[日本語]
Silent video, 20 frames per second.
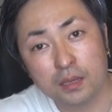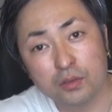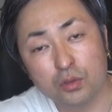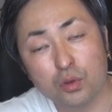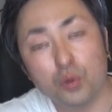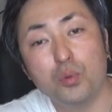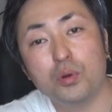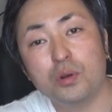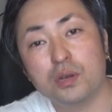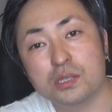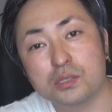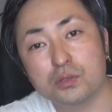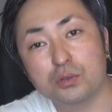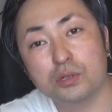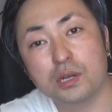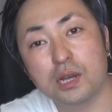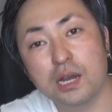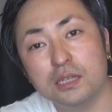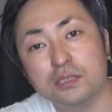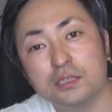と僕はす
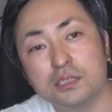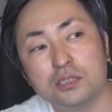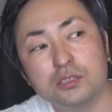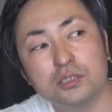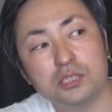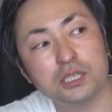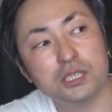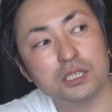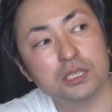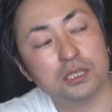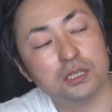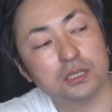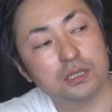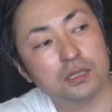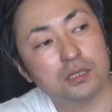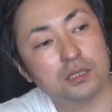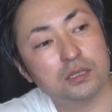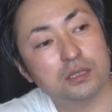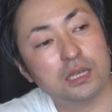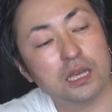ごく感じるし、
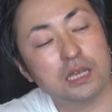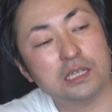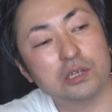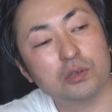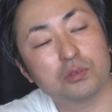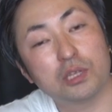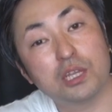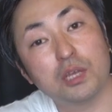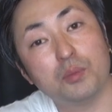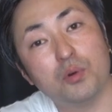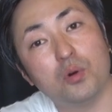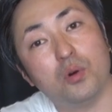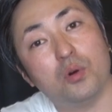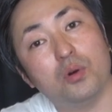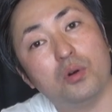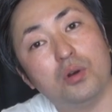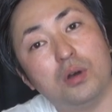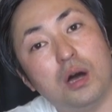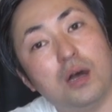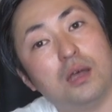電車乗ってて
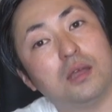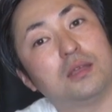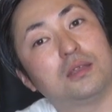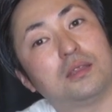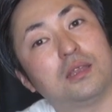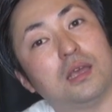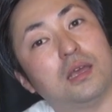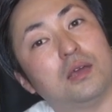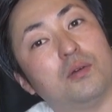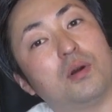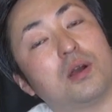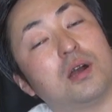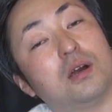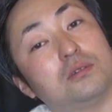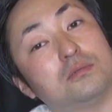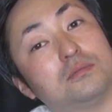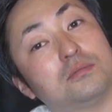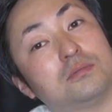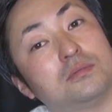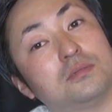もあって分かる。